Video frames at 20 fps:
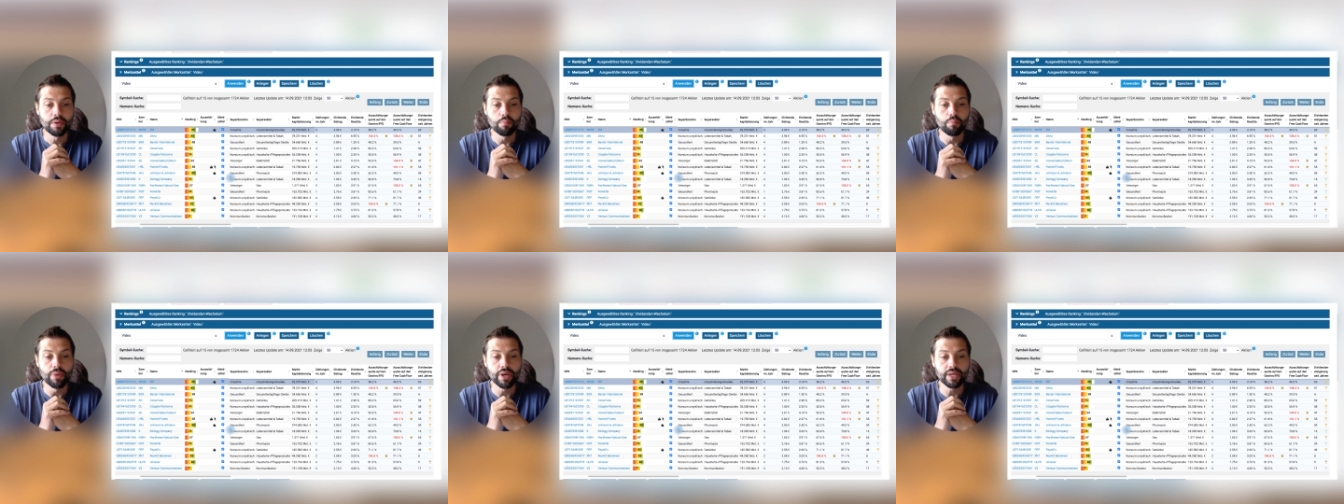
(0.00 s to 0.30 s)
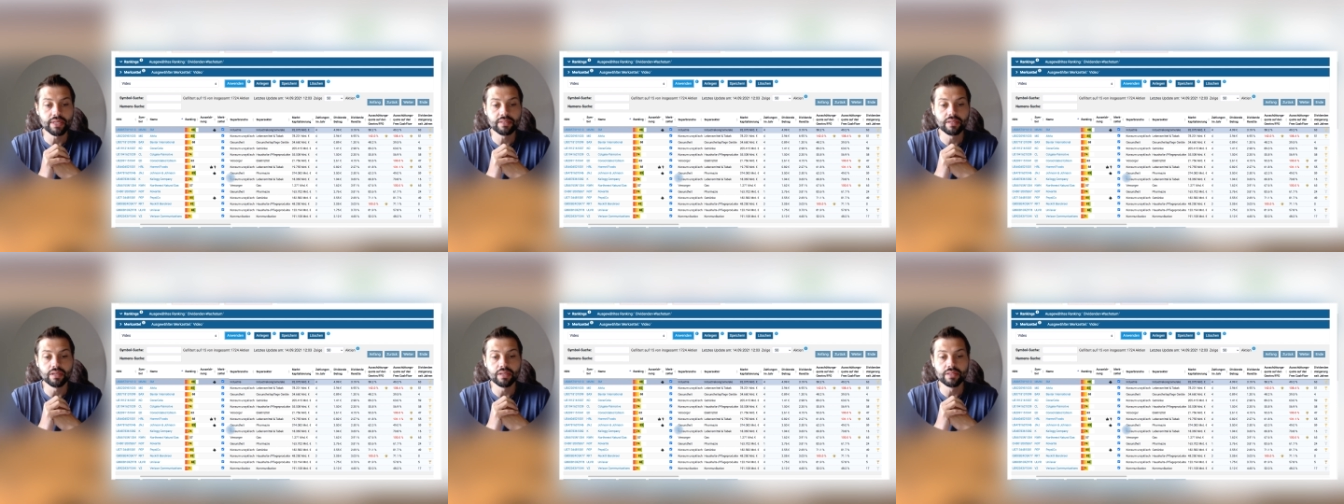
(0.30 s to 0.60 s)

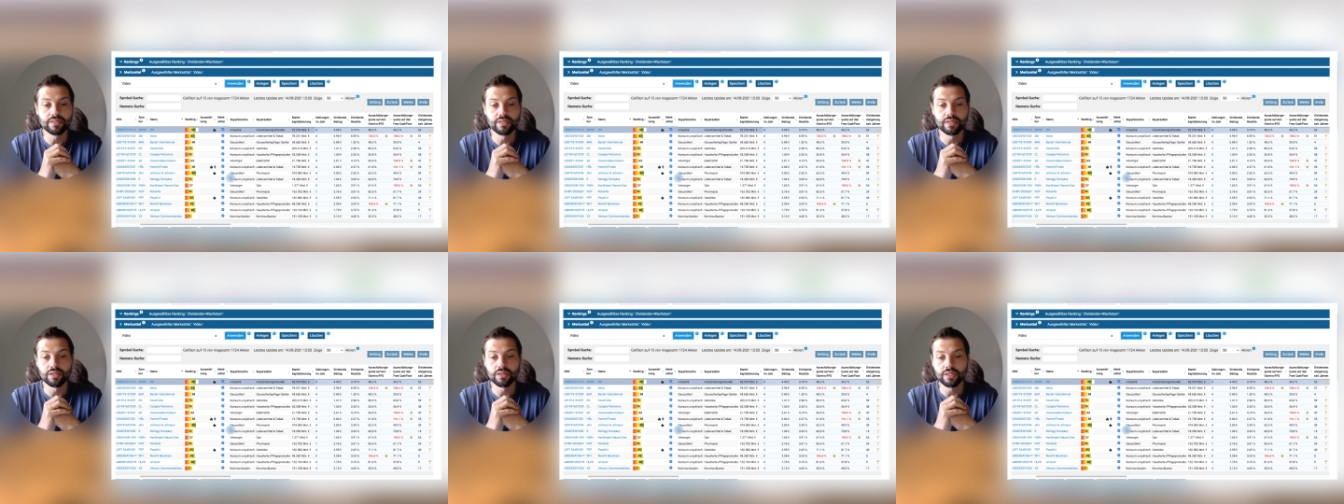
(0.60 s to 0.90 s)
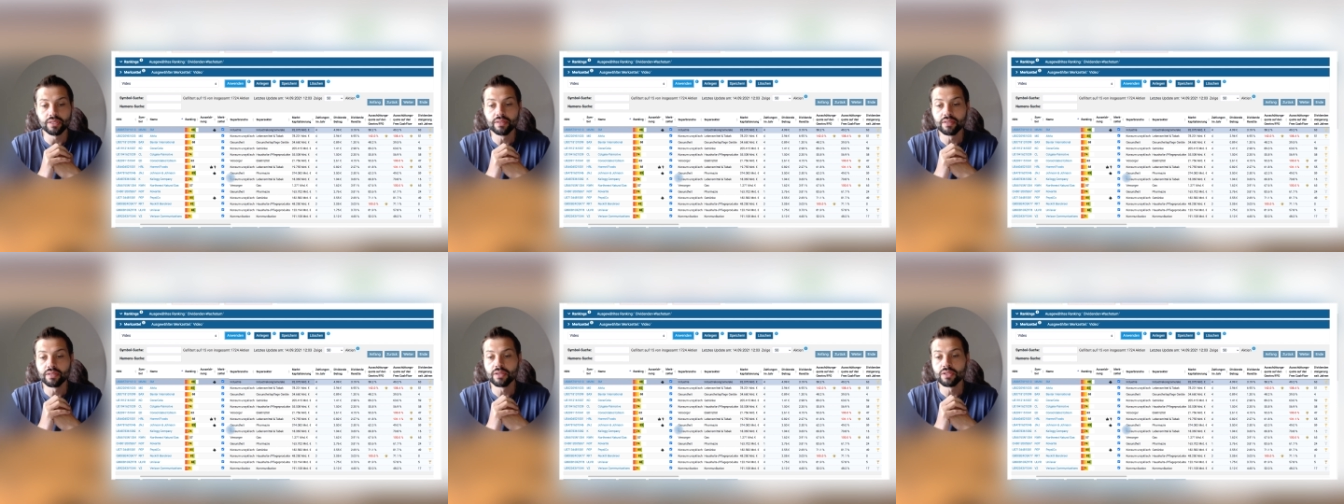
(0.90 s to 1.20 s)
Baxter
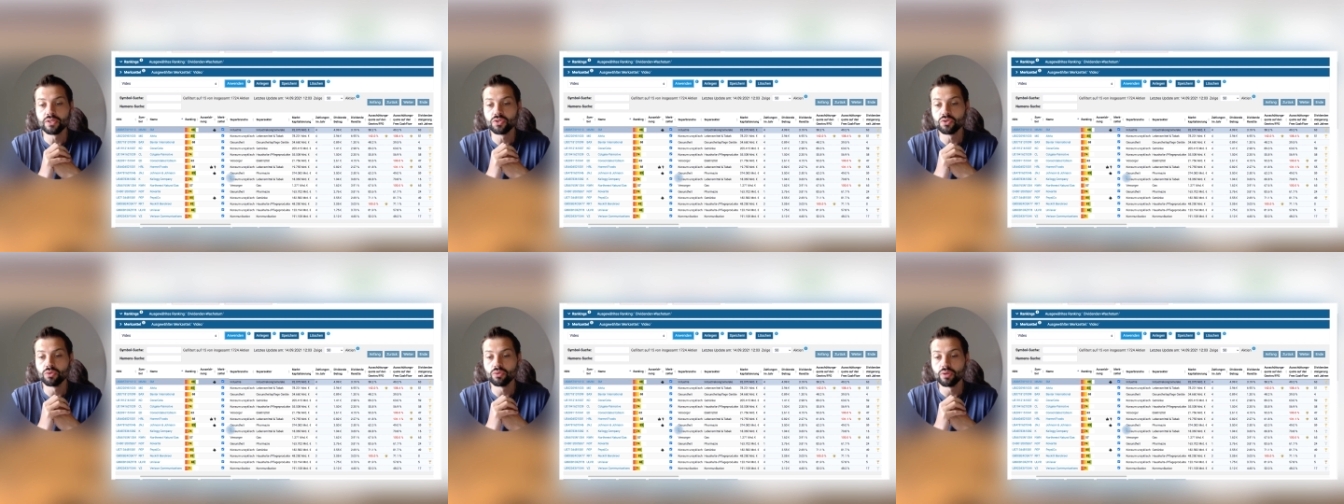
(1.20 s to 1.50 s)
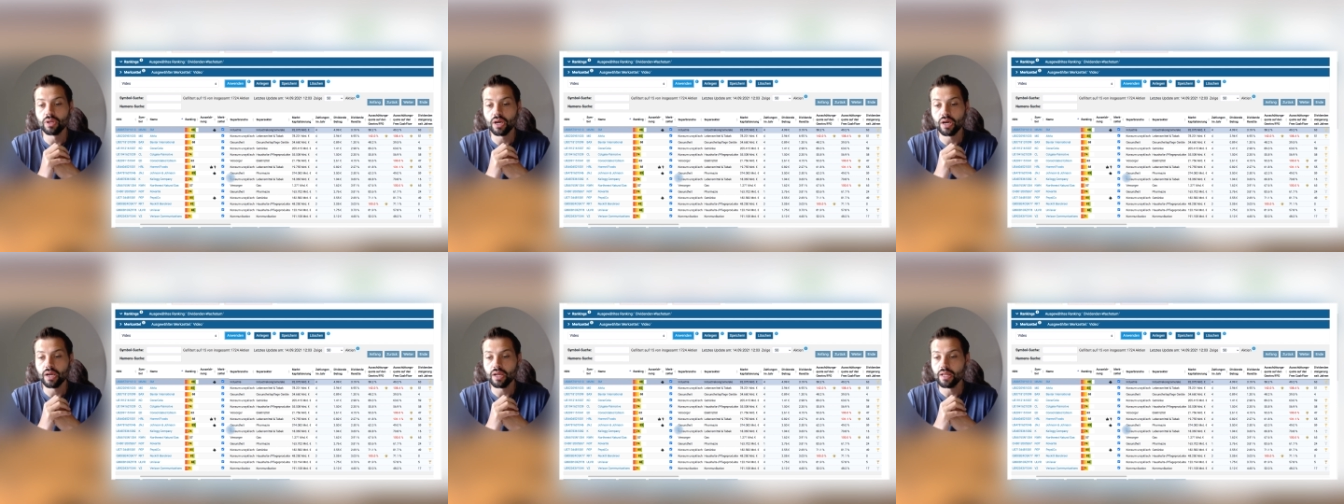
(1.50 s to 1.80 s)
Inter
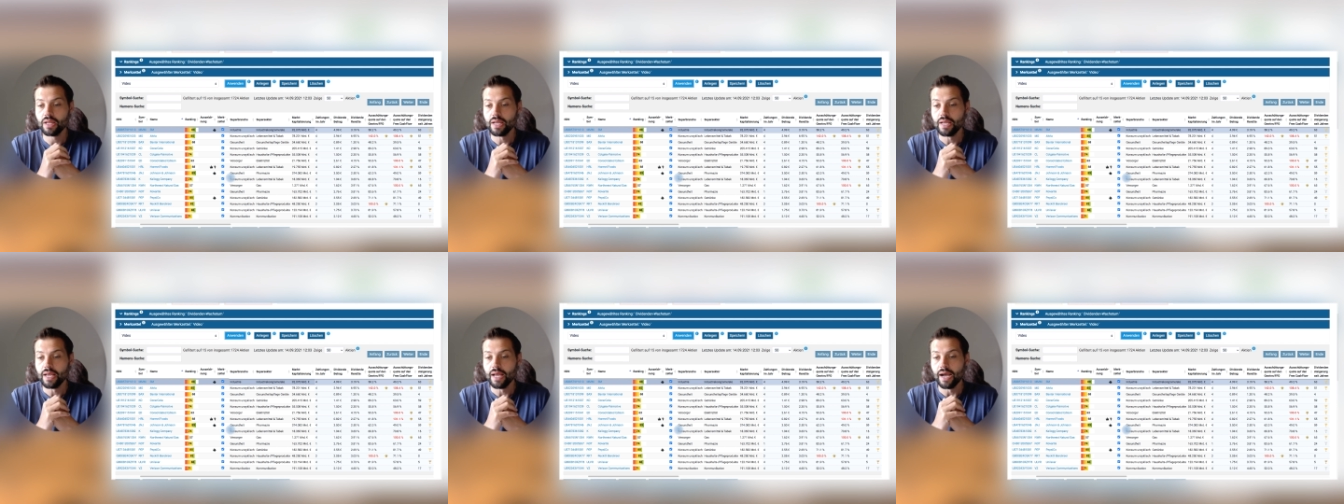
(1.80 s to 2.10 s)
International